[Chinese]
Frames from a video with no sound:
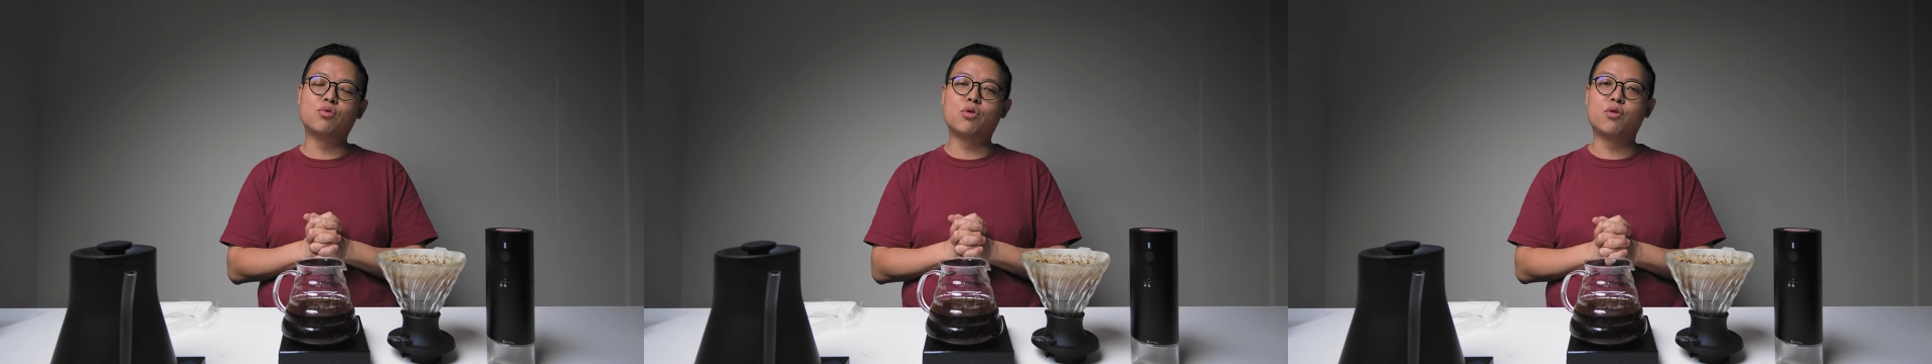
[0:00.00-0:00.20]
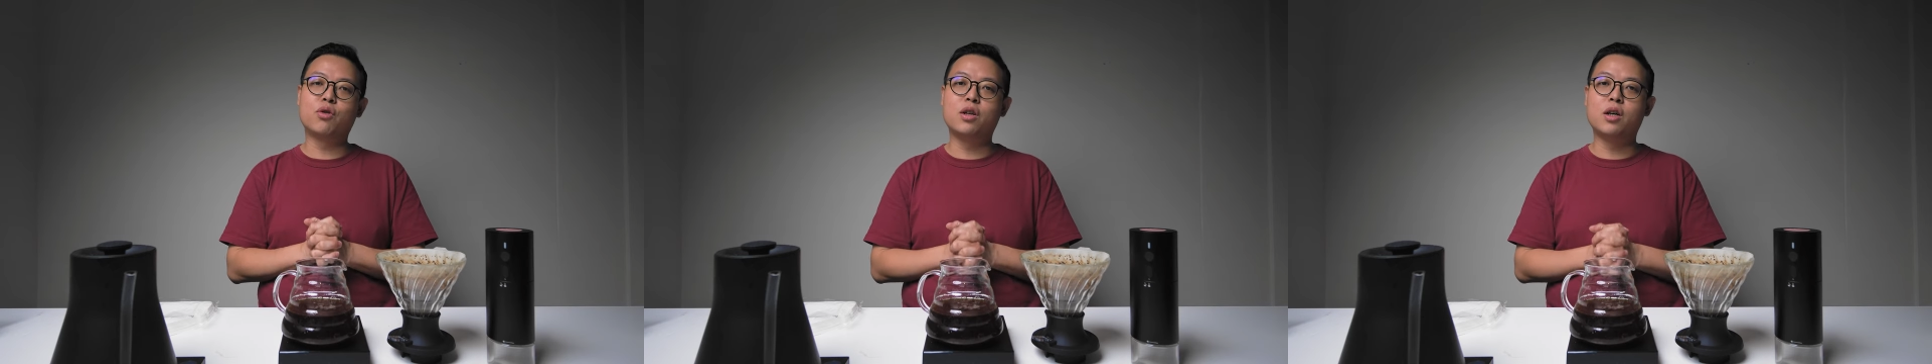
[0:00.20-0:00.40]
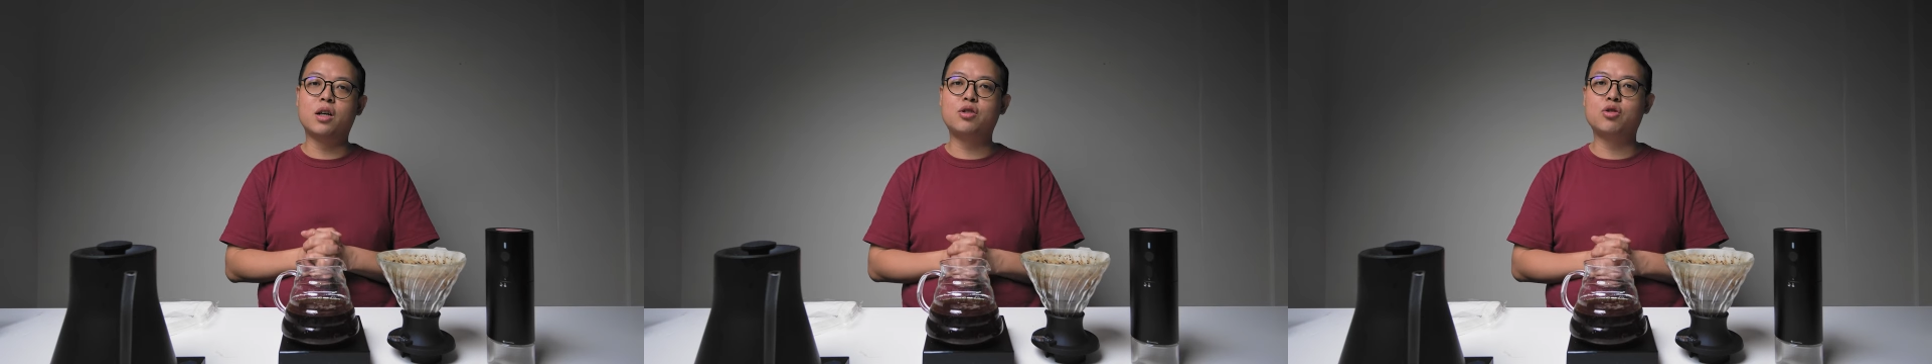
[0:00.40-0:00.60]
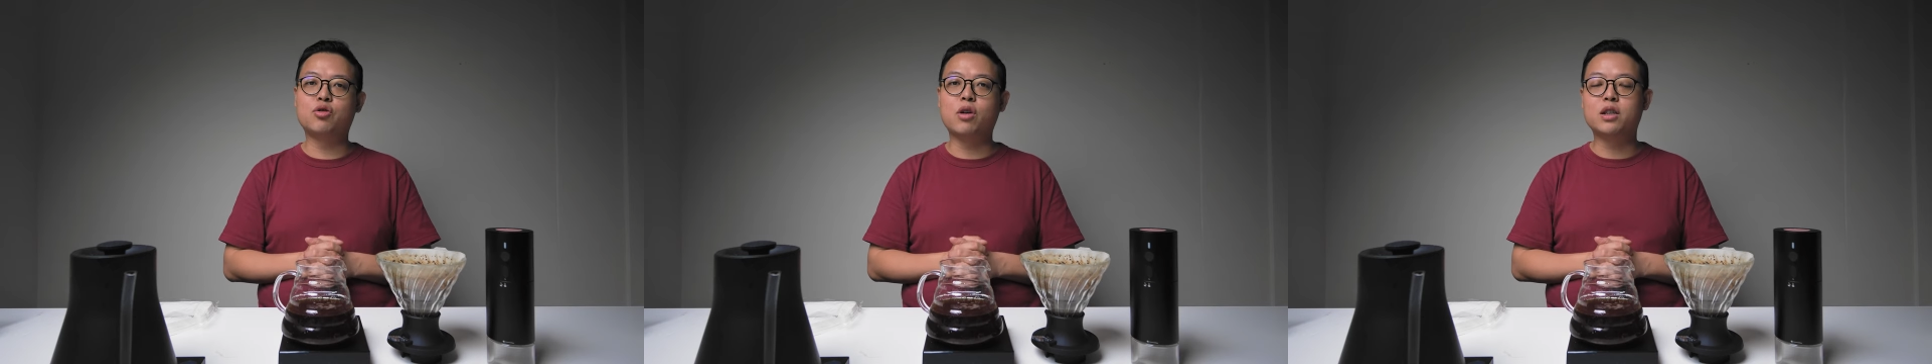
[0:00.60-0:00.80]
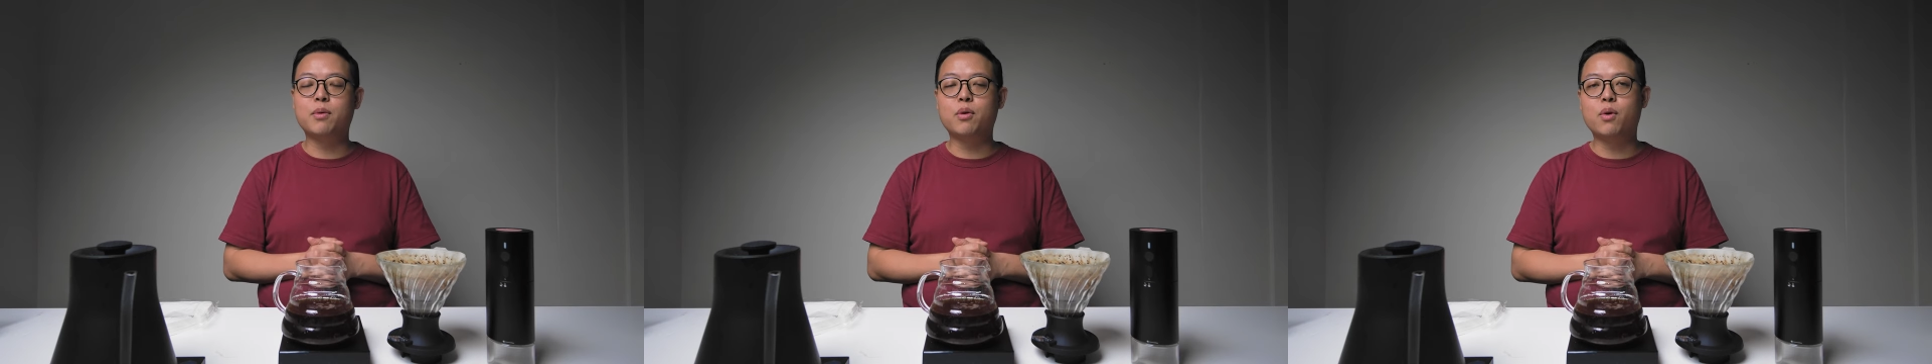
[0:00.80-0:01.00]
煮攻略呢，就说
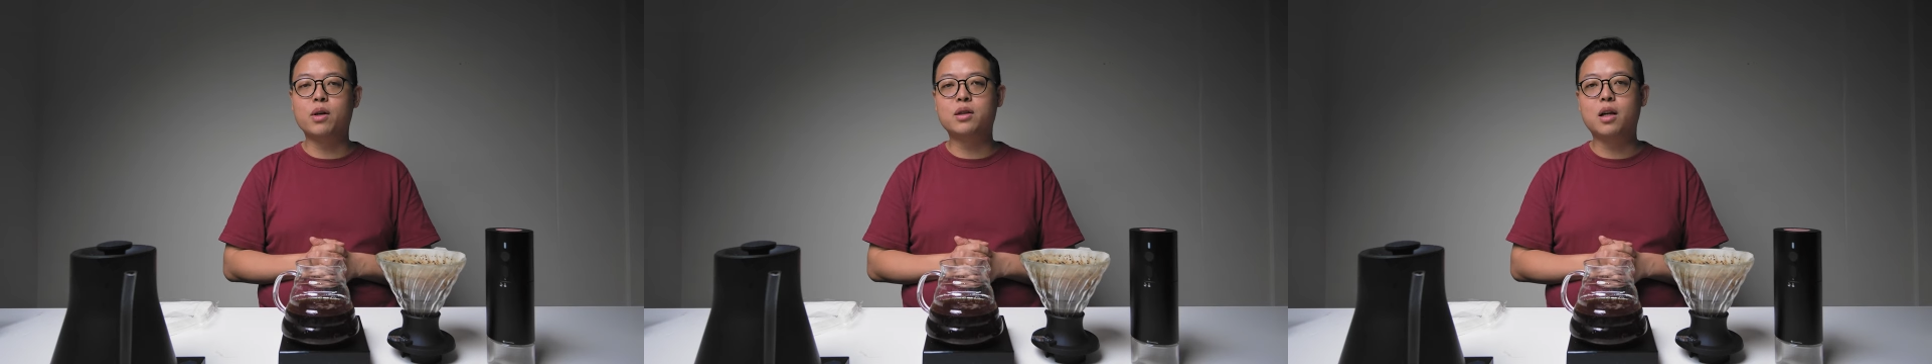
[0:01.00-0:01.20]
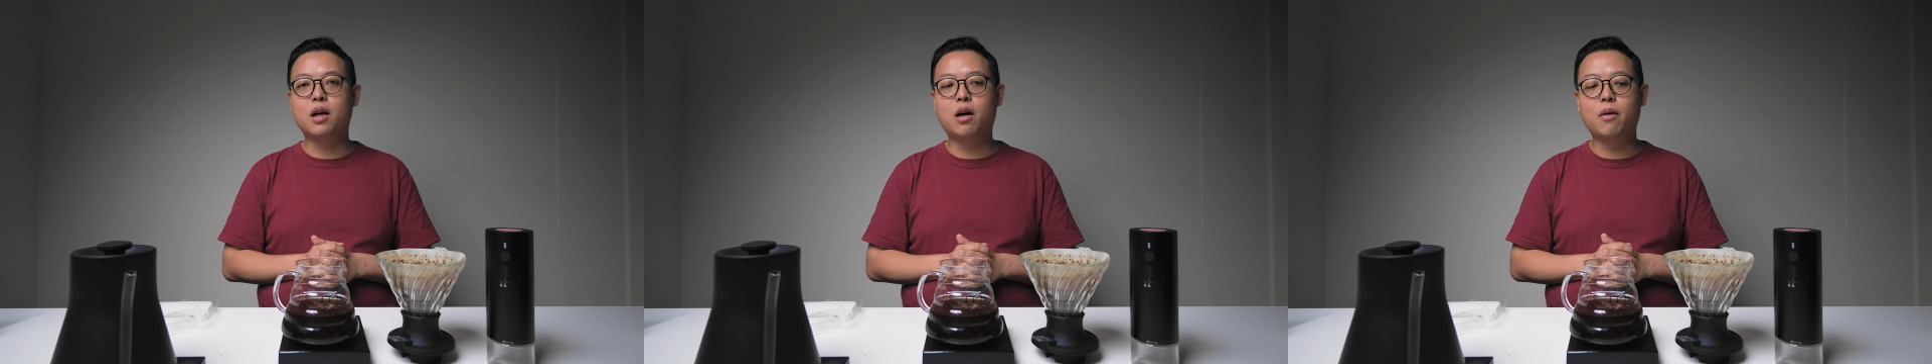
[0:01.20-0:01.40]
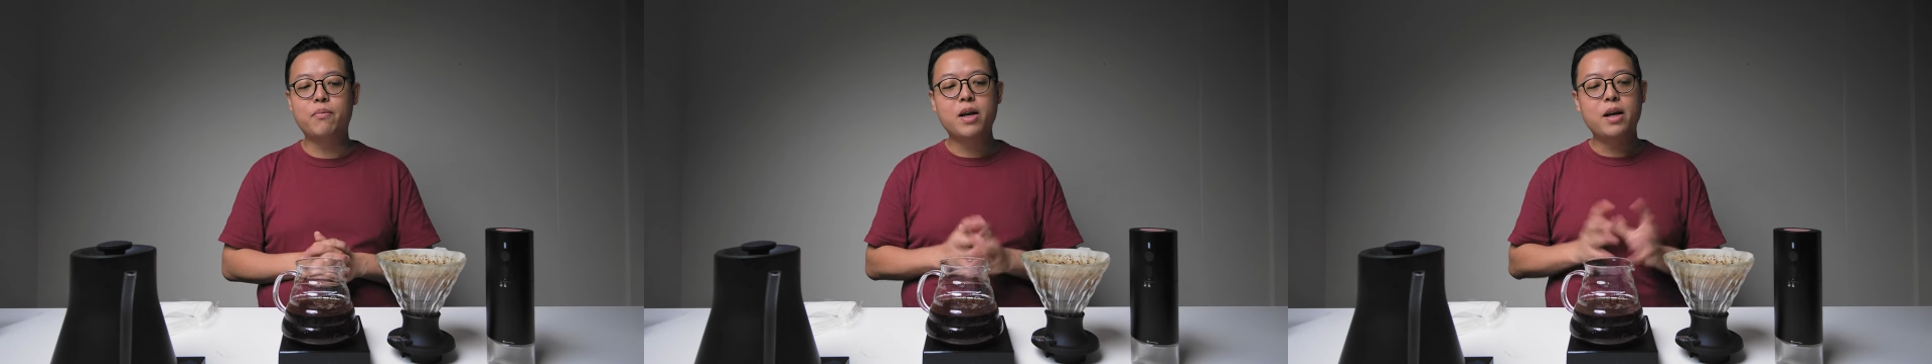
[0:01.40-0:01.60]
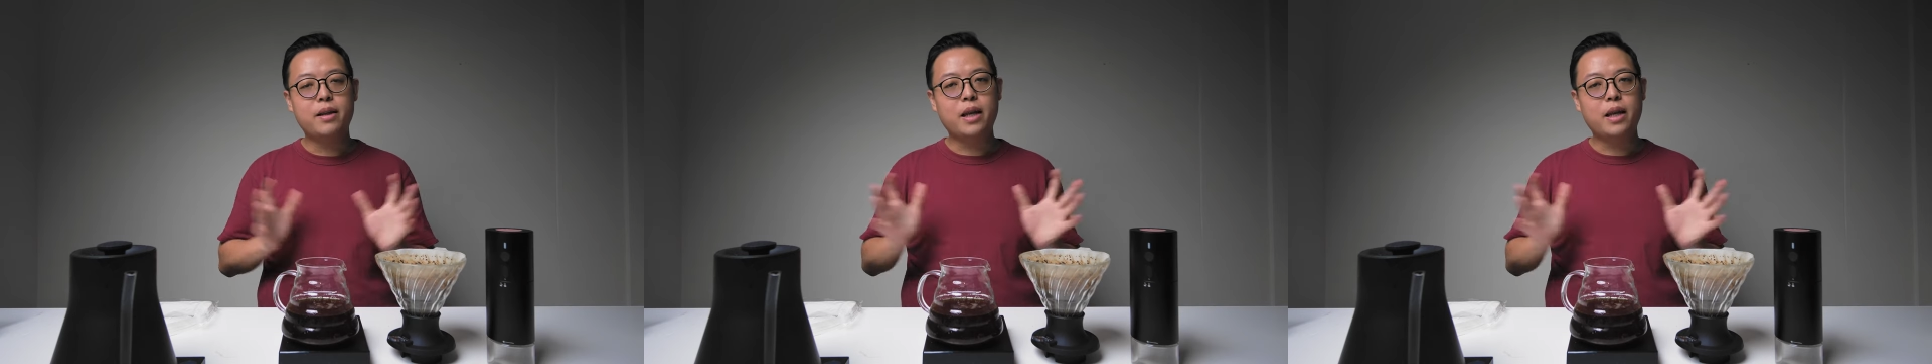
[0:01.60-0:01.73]
到这边为止了哦。